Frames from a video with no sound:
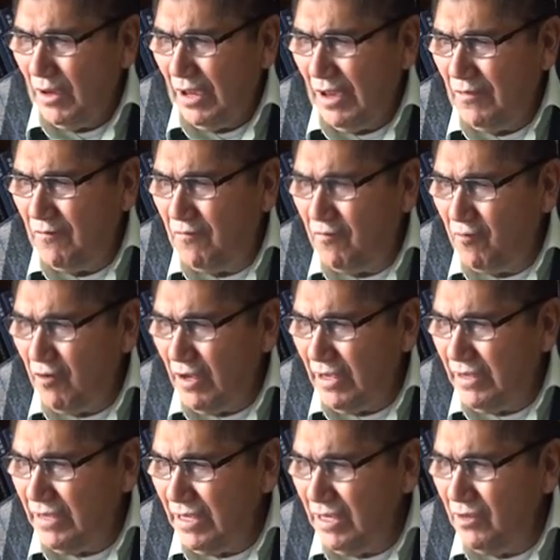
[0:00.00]

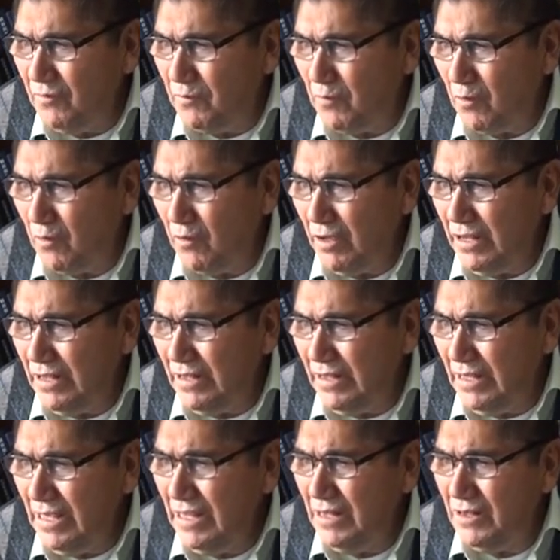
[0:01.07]
enfurecido por los
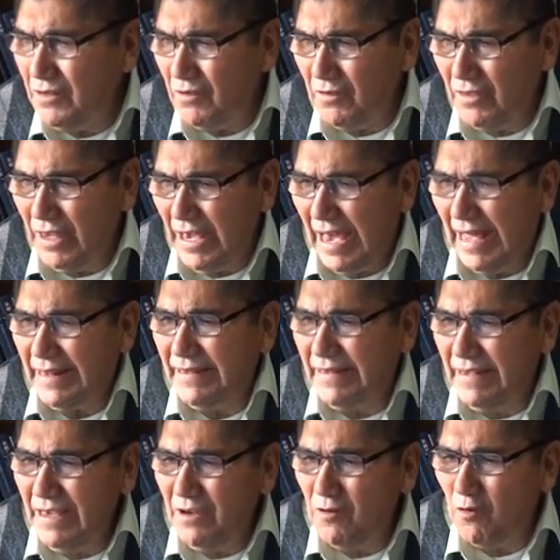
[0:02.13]
instintos de
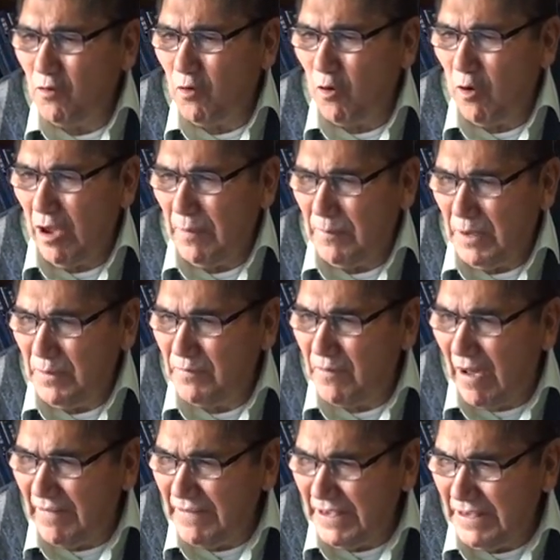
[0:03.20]
Antíoco
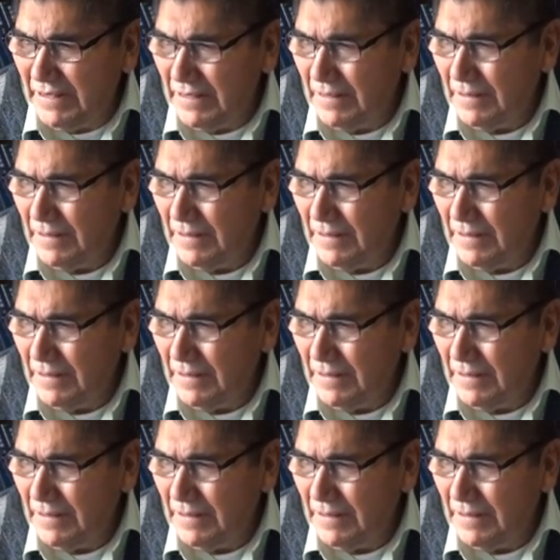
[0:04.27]
Epifanes,